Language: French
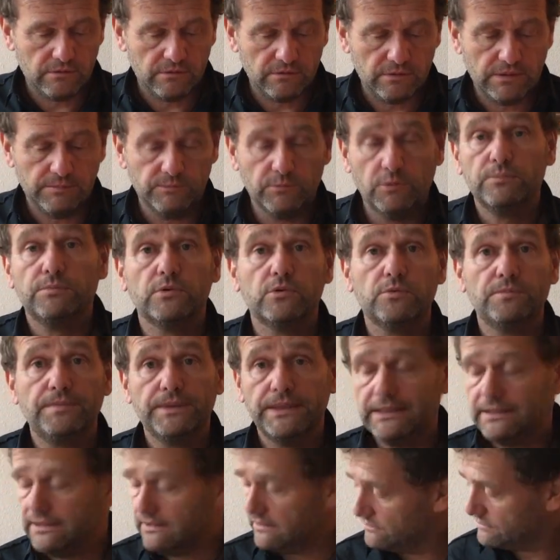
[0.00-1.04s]
qui m'ont beaucoup
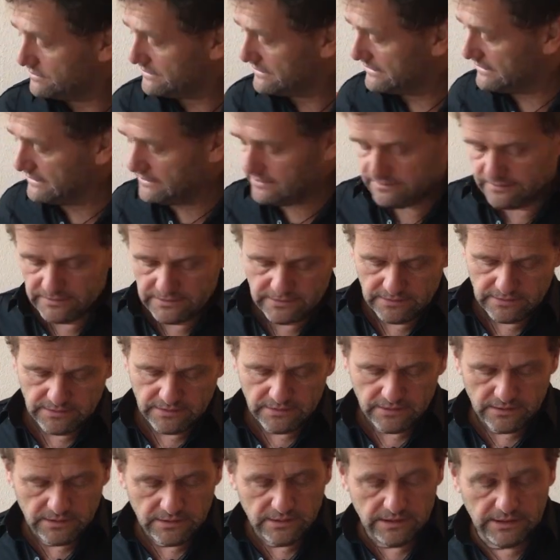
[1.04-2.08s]
aidé aussi.
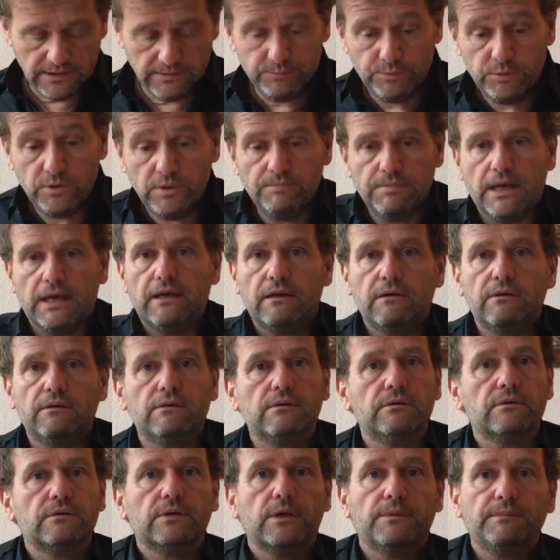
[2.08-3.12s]
Et puis, bah,
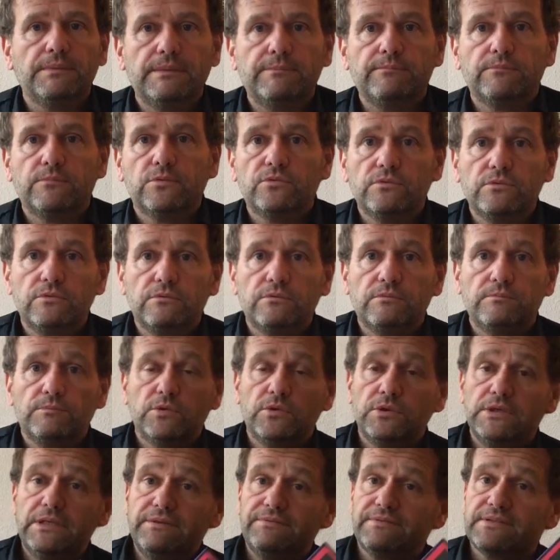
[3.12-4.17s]
quand même,
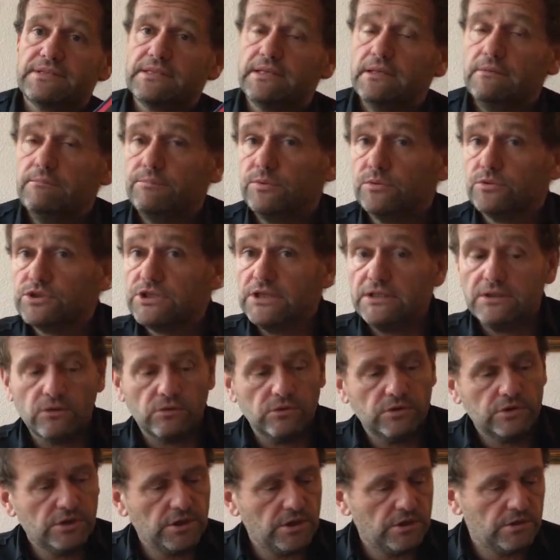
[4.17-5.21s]
mon, livre, c'est une plongée dans
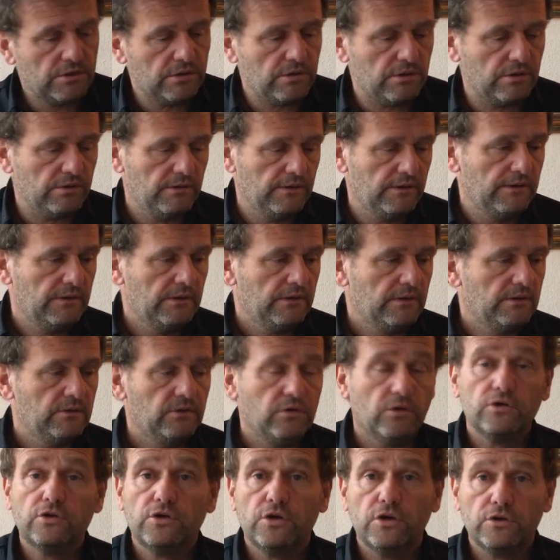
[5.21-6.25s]
le corps,
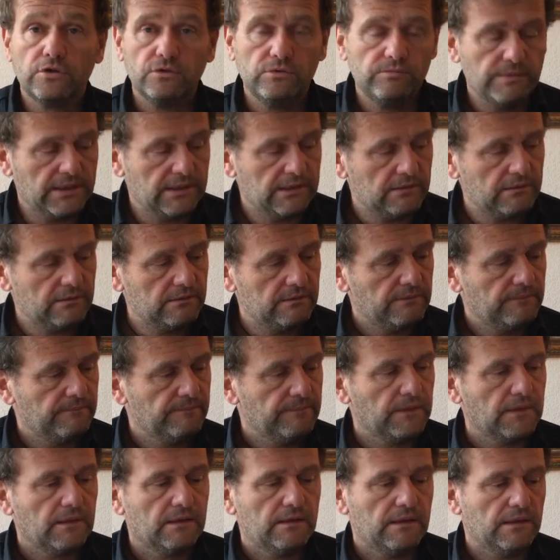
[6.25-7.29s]
dans le corps humain.
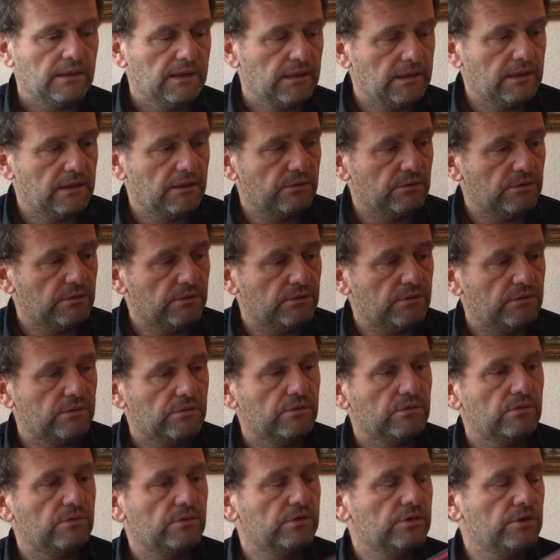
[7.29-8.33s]
Et
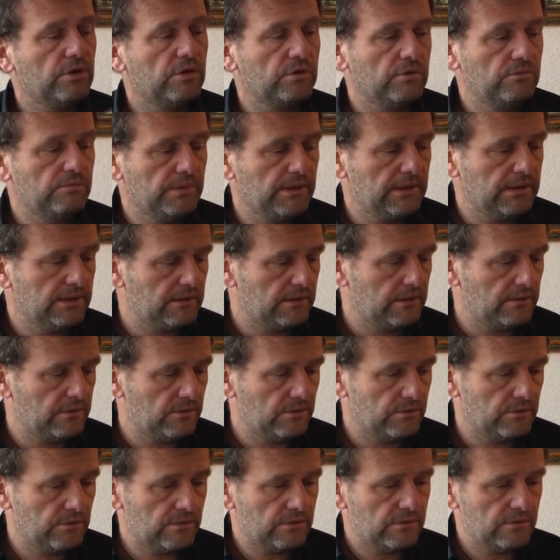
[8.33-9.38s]
le corps humain,
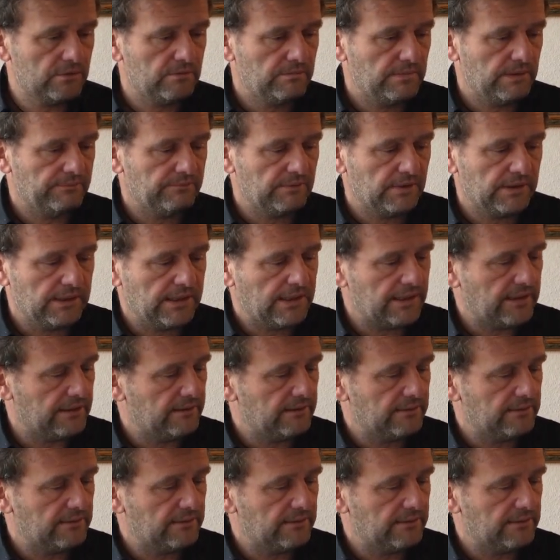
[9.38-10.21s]
voilà,